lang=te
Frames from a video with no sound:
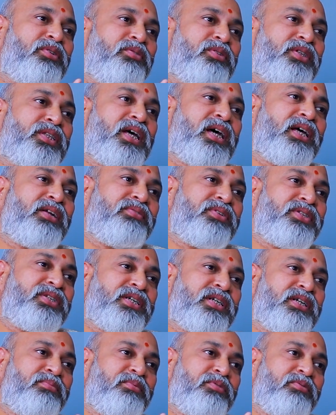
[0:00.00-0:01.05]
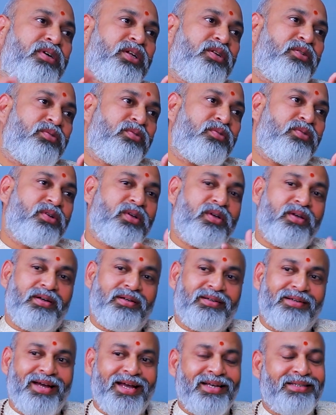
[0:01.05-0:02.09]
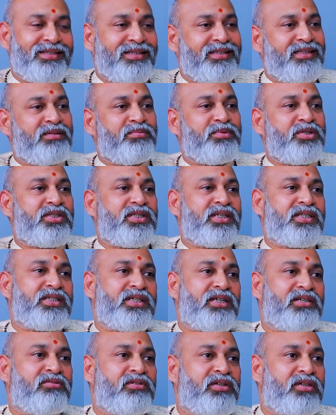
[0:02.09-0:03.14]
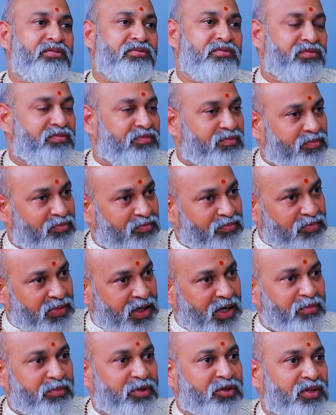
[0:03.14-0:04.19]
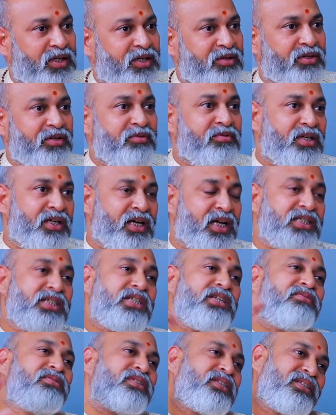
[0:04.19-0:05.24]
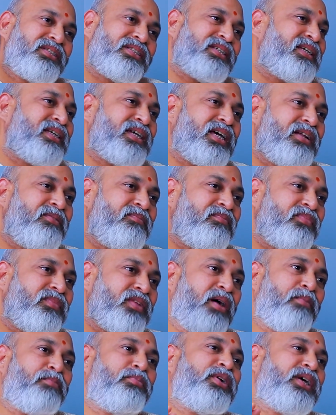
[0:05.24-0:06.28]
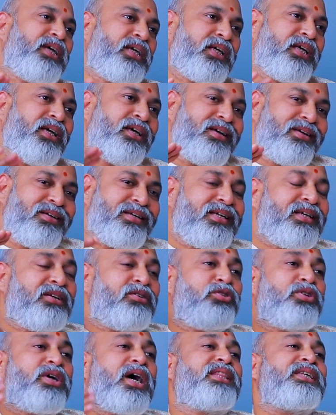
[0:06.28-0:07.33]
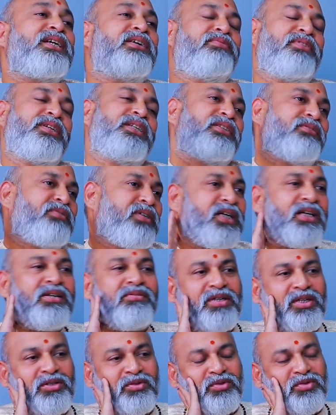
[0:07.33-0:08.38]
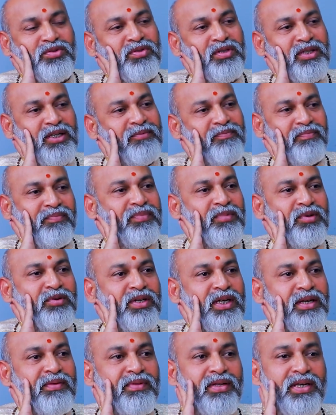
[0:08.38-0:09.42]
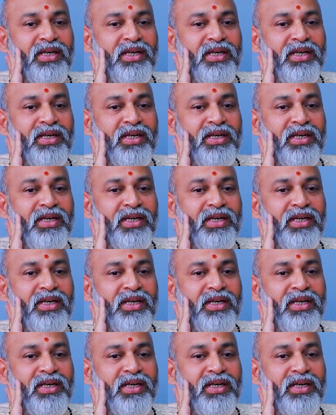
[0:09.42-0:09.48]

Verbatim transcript: కూడా ఒక దానం ఇచ్చేటప్పుడు వాళ్ళు గాయత్రి జపం చేసినటువంటి బ్రాహ్మణులై ఉండి వాళ్ళు ఆశీర్వాదం చేయాలి అప్పుడే ఇంకొంచెం అధిక ఫలితం అనేటువంటిది వస్తుంది ఓకే